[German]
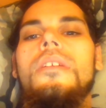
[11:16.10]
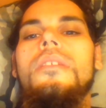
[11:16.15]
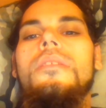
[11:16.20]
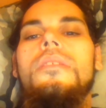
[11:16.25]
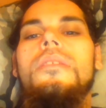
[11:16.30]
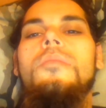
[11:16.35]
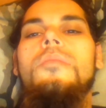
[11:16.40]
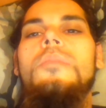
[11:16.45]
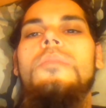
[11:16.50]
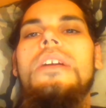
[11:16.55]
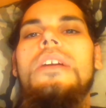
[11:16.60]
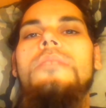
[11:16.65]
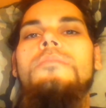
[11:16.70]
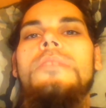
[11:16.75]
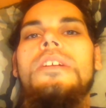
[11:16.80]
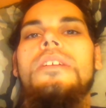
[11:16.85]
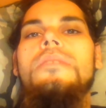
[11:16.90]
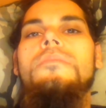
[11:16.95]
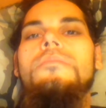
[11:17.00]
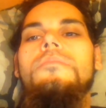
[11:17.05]
und
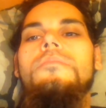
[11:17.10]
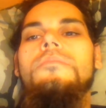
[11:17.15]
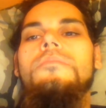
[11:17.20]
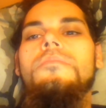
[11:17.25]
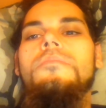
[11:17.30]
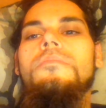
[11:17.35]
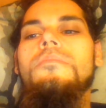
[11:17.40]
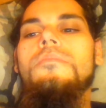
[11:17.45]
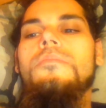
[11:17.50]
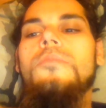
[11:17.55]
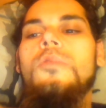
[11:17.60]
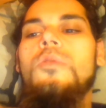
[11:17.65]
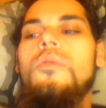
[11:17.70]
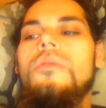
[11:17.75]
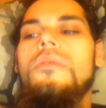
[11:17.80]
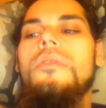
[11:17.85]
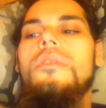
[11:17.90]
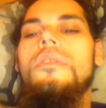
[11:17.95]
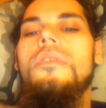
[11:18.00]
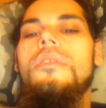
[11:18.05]
nämlich vielleicht auch sollte,